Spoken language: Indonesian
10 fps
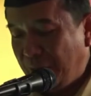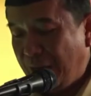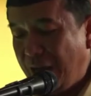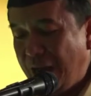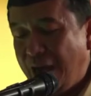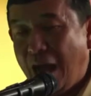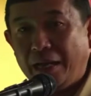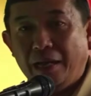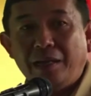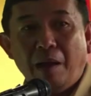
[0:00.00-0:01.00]
uh,
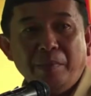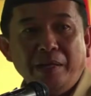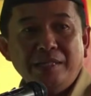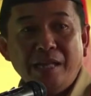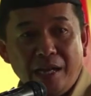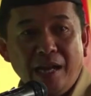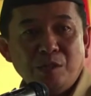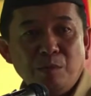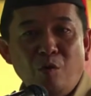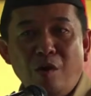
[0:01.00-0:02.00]
akan kami jaga
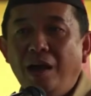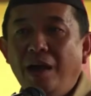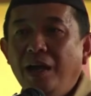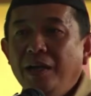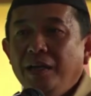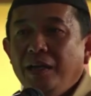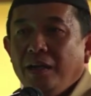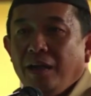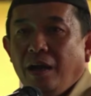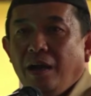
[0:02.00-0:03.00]
semua
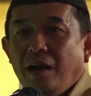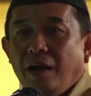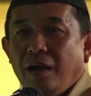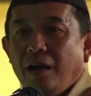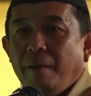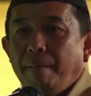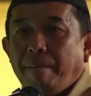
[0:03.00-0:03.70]
uh,